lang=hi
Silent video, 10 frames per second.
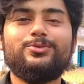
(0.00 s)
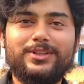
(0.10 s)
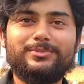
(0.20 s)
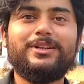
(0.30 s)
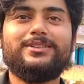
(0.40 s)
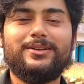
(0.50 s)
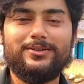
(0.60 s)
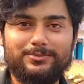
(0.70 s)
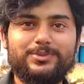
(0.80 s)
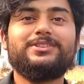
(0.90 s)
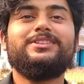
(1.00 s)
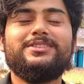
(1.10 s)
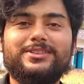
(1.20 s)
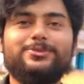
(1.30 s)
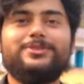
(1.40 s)
दूध की मात्रा कितनी
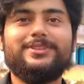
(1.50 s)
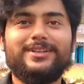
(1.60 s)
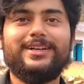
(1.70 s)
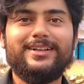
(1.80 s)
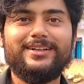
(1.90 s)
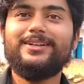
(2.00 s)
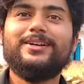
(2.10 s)
चाहिए होती है, है ना होती